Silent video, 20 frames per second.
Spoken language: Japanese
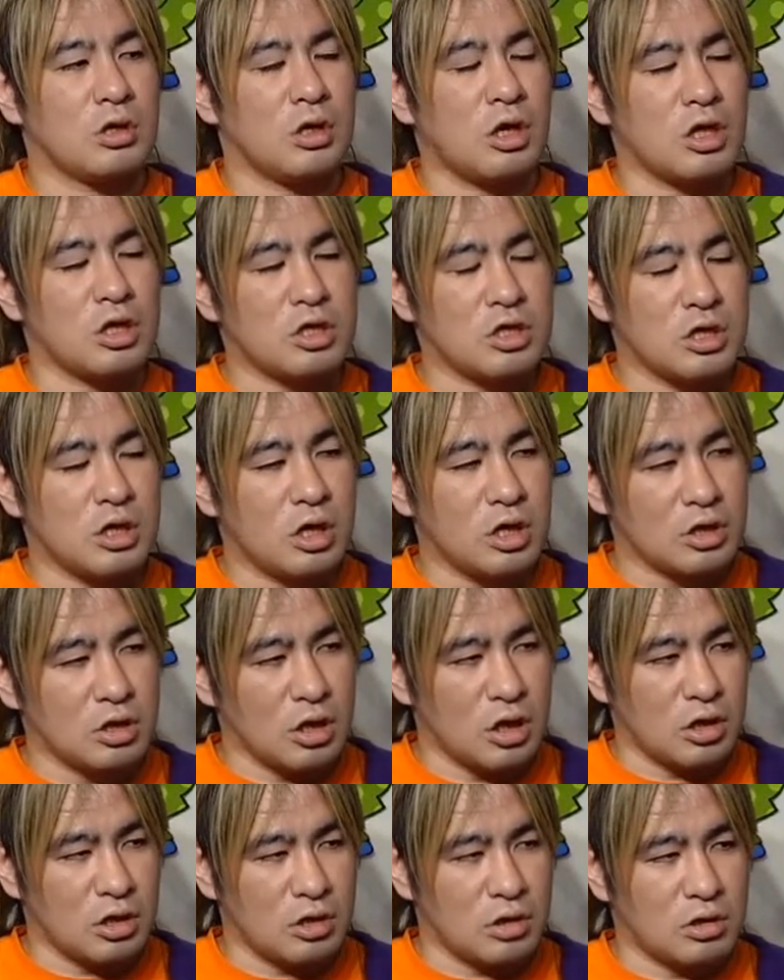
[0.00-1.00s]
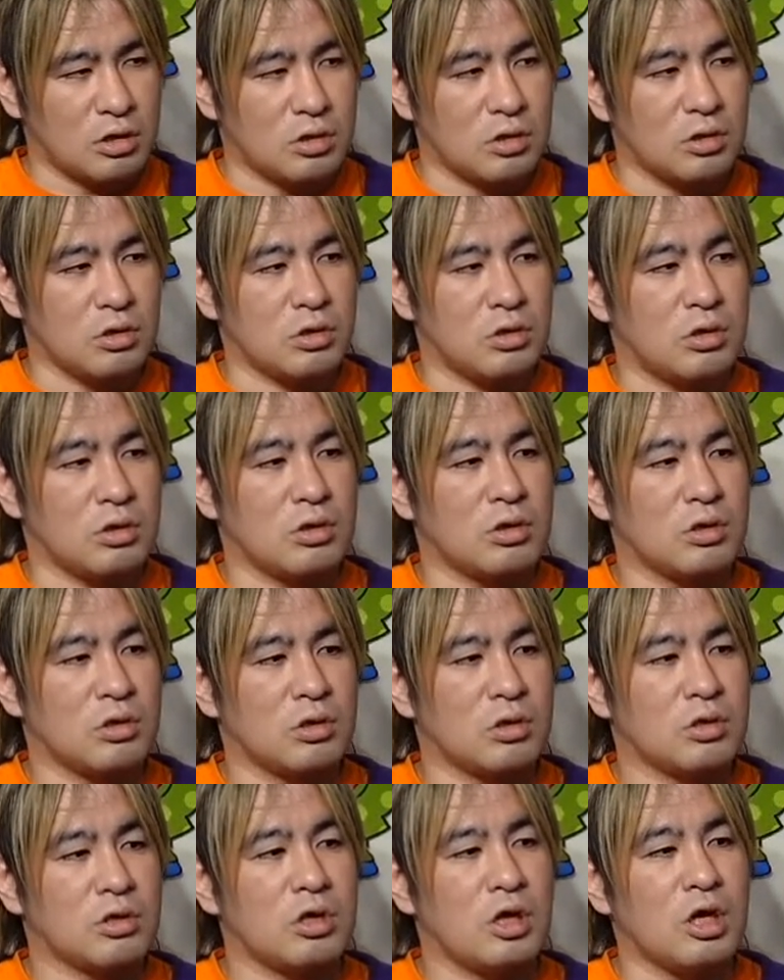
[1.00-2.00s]
アジアタック、
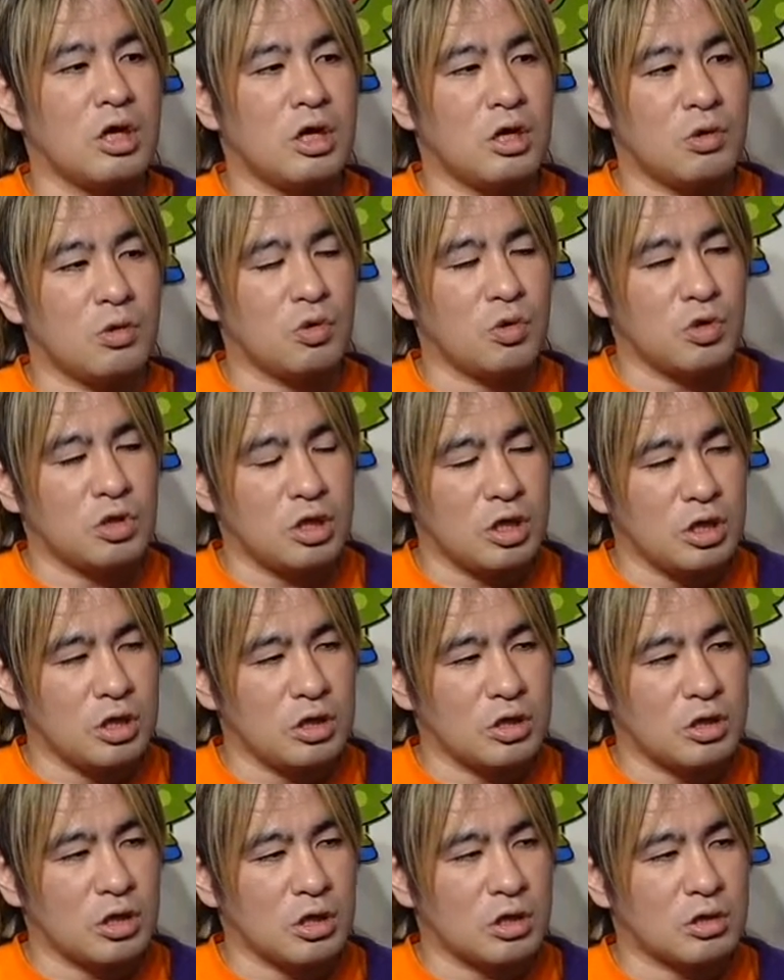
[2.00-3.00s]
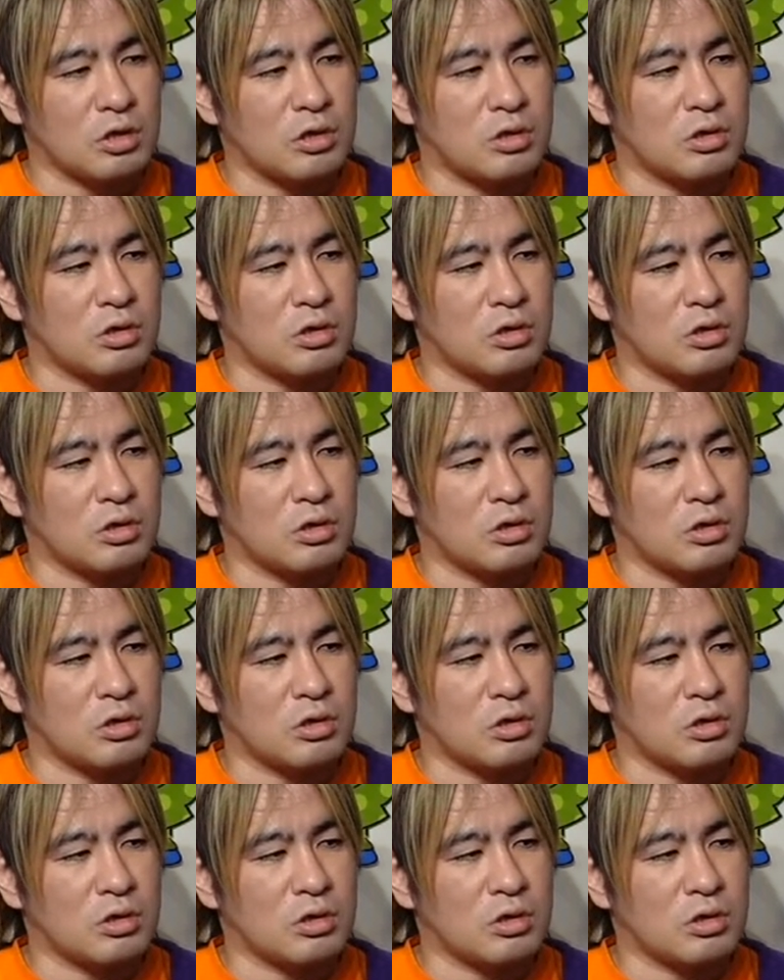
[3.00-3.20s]
KOD タック、